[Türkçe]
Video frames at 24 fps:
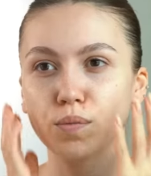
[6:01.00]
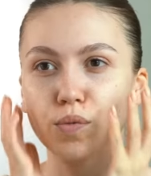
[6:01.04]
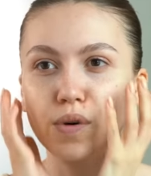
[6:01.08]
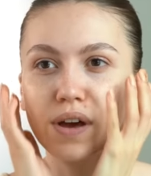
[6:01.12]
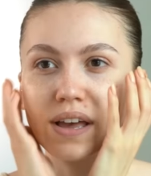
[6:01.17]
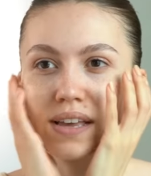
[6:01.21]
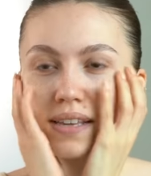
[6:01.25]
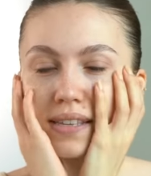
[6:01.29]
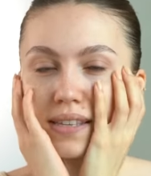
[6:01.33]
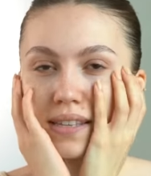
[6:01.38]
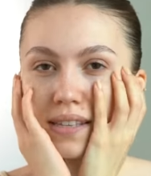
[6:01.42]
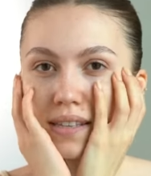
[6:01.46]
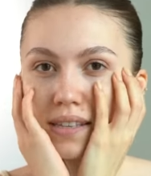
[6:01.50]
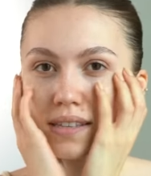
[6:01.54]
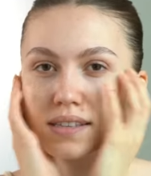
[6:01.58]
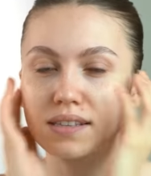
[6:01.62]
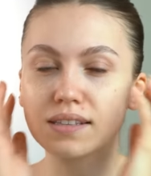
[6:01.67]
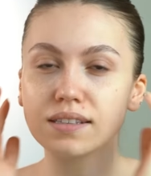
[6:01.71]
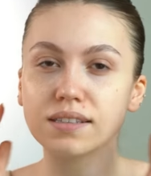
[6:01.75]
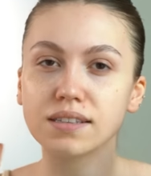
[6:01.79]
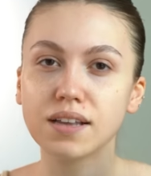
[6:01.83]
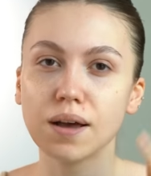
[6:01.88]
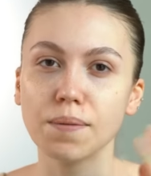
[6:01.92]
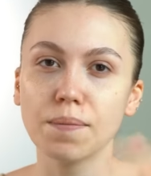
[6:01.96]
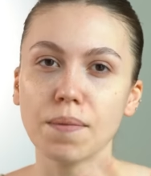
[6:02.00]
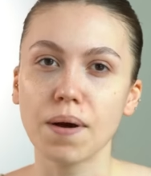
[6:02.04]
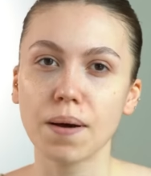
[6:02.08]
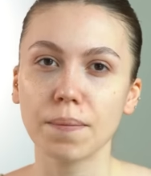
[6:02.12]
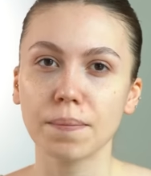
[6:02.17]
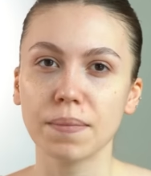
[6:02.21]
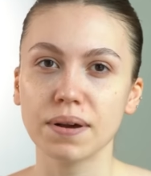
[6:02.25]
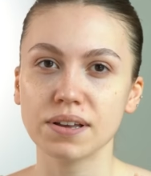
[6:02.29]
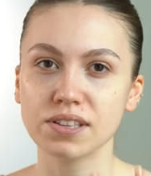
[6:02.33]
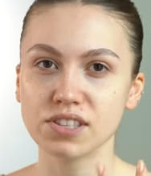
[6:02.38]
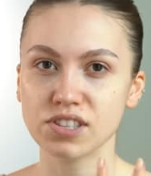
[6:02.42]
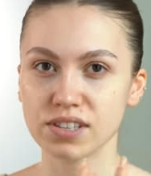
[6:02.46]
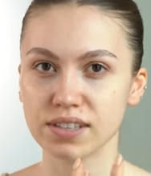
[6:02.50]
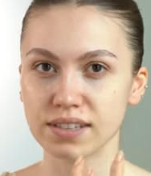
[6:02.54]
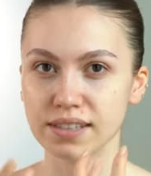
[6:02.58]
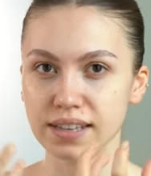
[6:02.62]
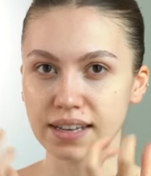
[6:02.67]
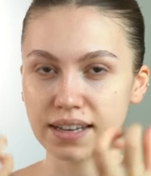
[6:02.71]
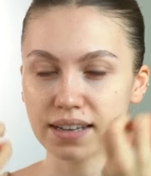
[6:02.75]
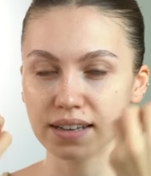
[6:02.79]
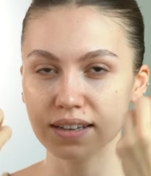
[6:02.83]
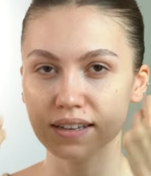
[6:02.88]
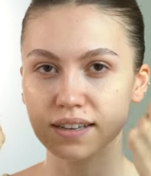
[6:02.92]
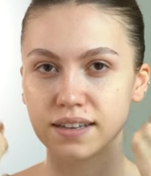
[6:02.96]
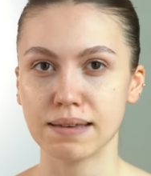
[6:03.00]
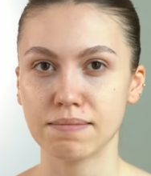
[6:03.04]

Bu essence'ın tamamen cilde